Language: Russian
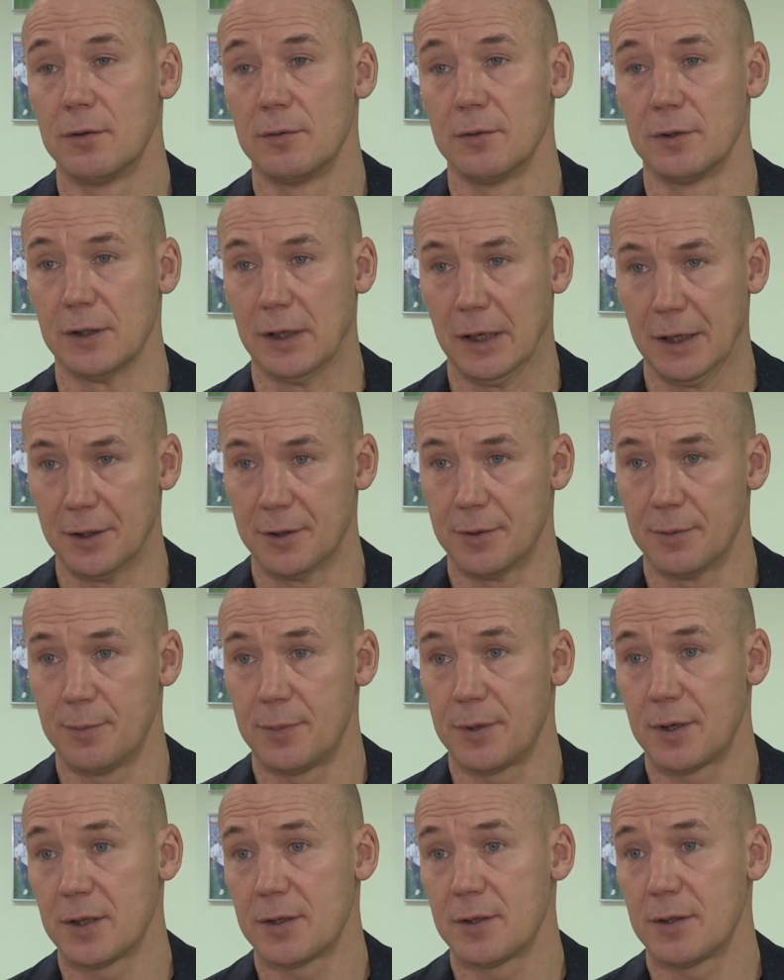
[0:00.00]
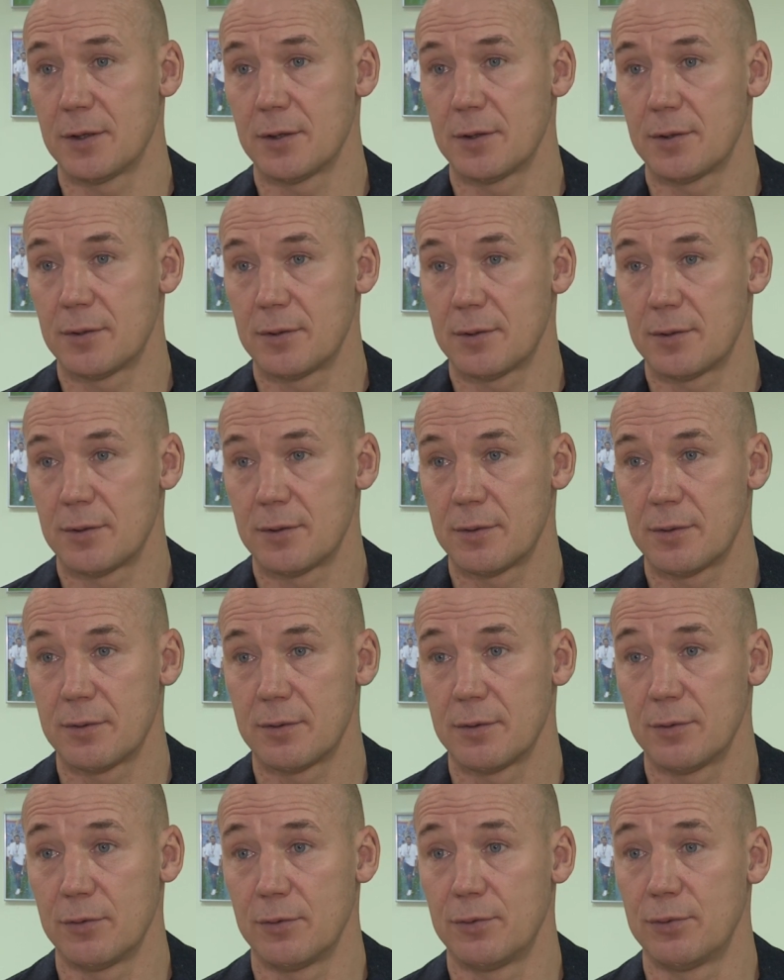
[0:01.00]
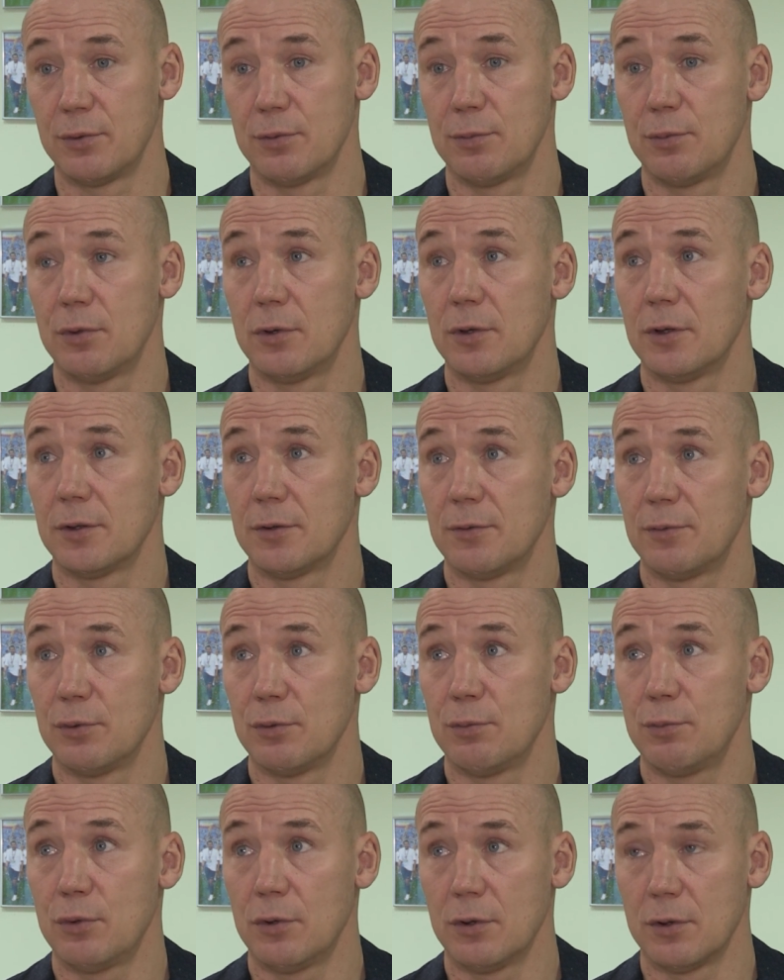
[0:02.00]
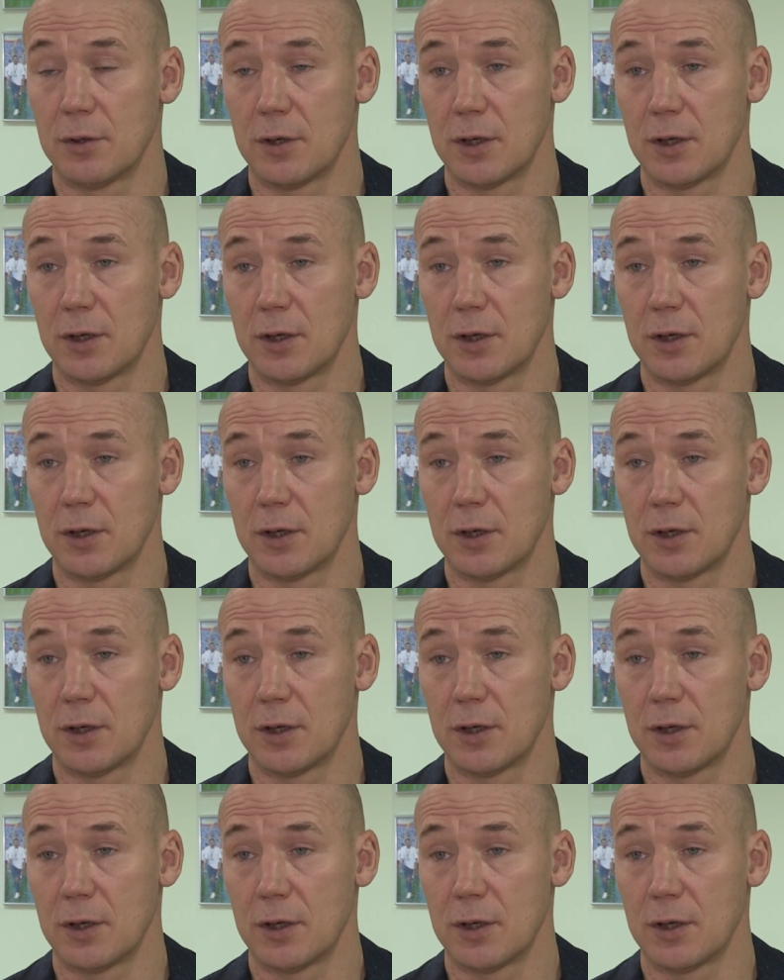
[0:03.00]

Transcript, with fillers: вы знаете, процесс, ну, в футболе это футбол,